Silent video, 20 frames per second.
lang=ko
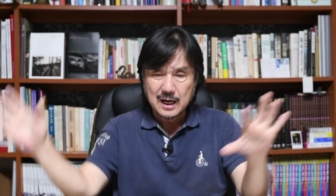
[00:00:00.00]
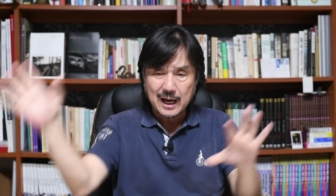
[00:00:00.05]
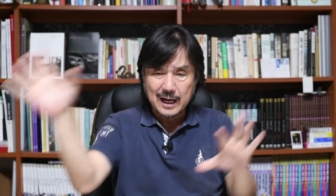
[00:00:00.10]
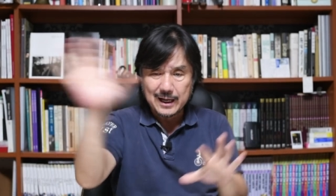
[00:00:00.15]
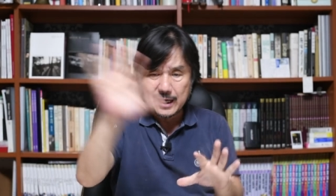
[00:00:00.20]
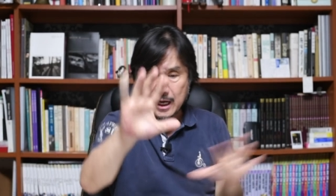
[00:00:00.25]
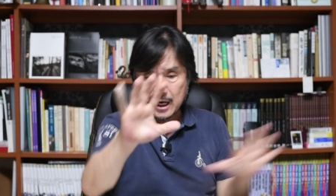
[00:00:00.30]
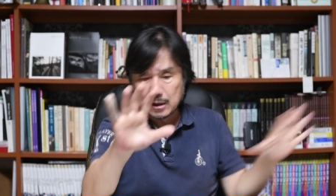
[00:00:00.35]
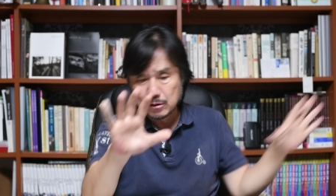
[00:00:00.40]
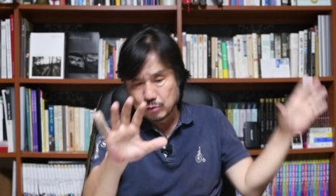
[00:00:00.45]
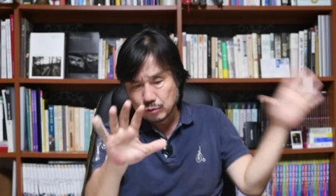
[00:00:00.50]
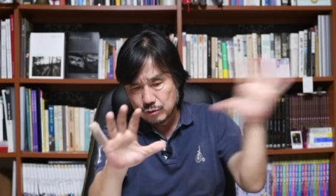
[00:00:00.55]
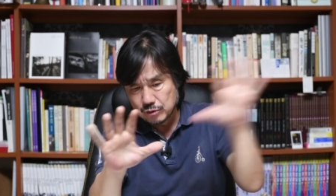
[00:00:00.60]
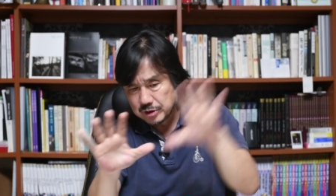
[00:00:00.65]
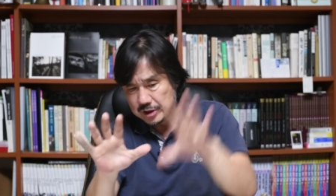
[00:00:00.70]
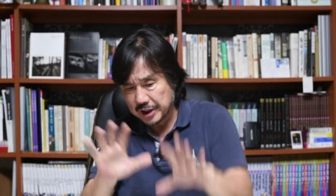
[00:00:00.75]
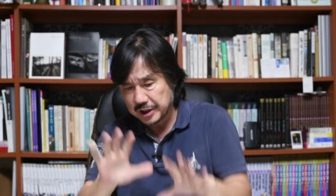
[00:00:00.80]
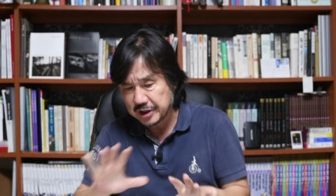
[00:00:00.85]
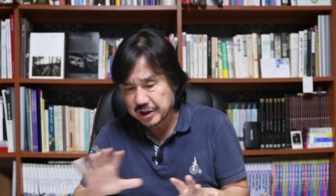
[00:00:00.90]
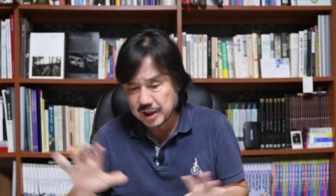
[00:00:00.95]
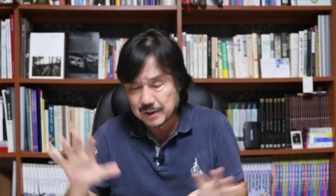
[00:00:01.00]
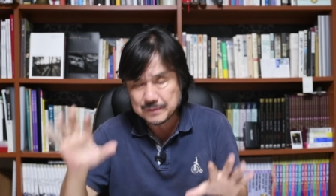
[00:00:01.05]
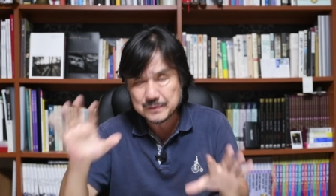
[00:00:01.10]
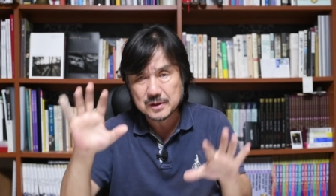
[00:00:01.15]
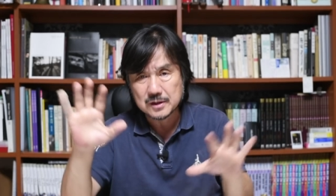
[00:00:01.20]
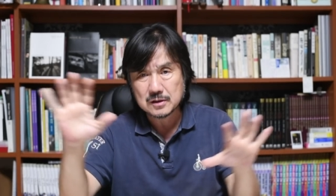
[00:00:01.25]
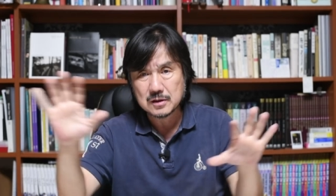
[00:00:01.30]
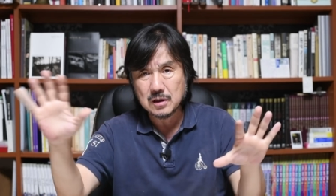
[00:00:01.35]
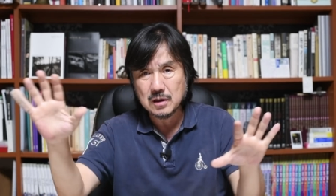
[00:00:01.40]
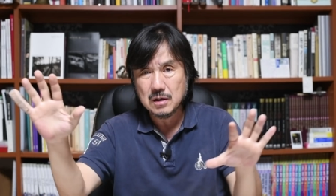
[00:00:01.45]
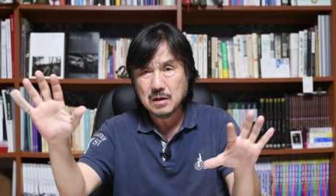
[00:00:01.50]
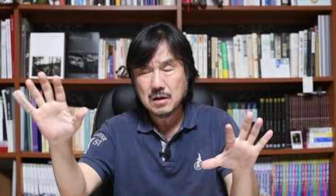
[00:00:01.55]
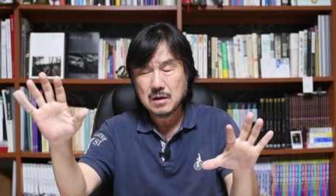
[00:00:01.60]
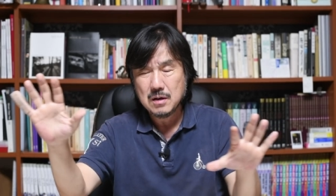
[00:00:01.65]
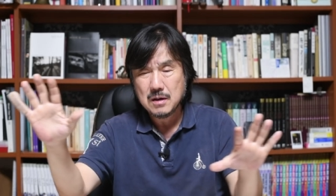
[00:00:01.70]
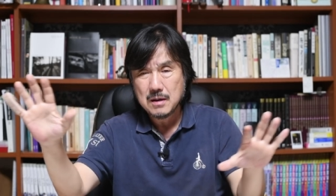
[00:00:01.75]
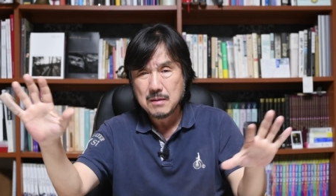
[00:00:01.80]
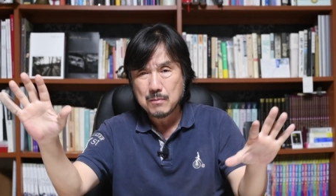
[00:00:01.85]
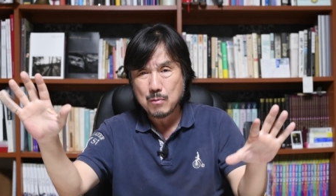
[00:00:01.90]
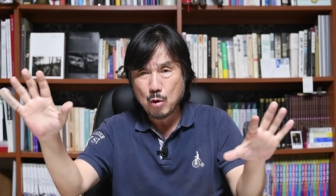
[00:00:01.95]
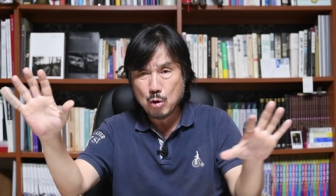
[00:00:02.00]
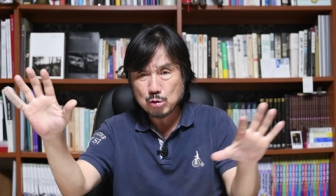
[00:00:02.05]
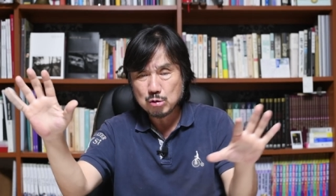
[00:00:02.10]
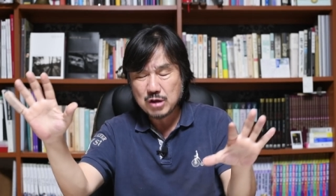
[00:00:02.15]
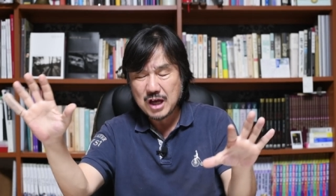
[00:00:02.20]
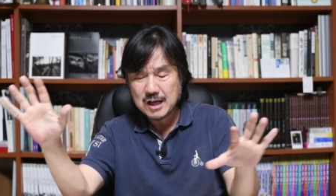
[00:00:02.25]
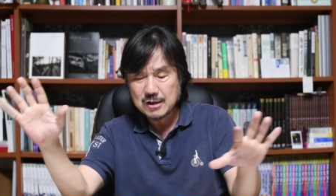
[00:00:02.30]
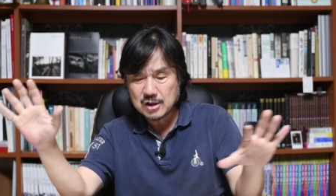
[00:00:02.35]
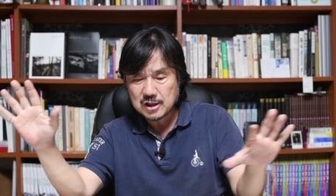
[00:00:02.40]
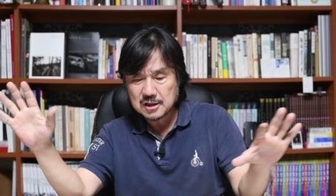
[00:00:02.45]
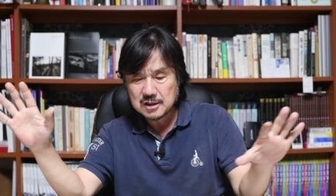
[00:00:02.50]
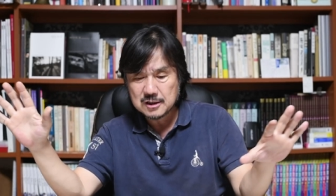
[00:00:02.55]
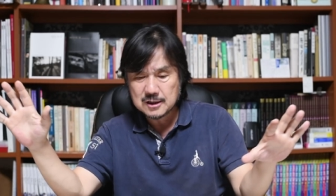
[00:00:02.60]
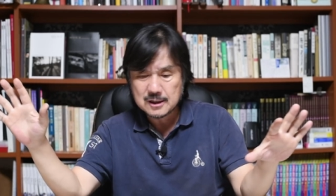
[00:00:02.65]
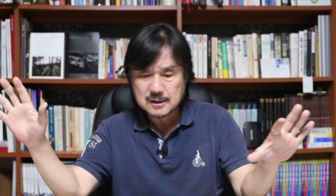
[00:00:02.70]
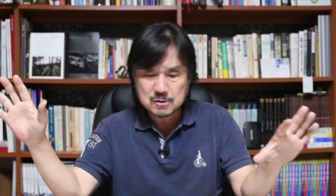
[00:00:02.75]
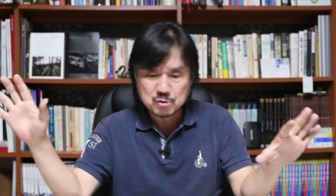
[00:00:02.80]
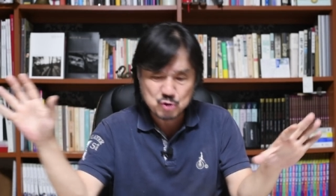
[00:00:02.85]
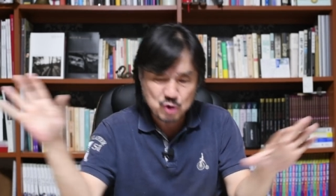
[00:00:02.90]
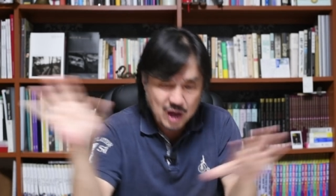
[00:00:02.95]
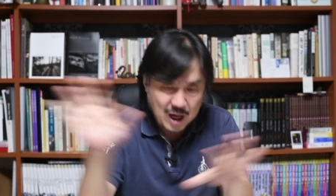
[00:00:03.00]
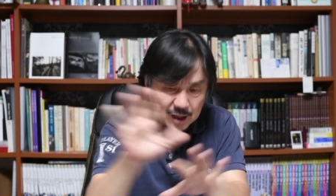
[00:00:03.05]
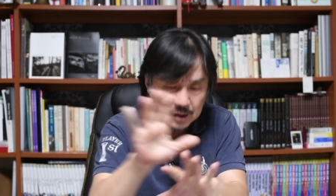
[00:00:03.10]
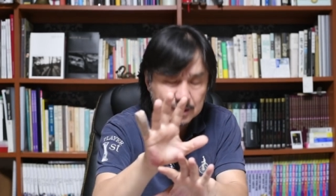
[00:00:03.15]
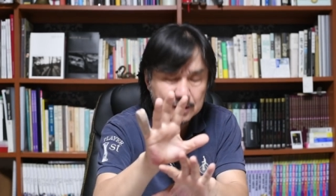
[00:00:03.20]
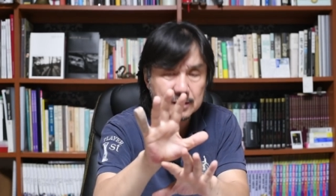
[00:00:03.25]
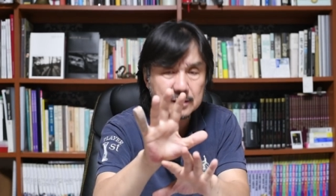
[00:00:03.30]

하나 둘셋 겹쳐서 몽타주쫙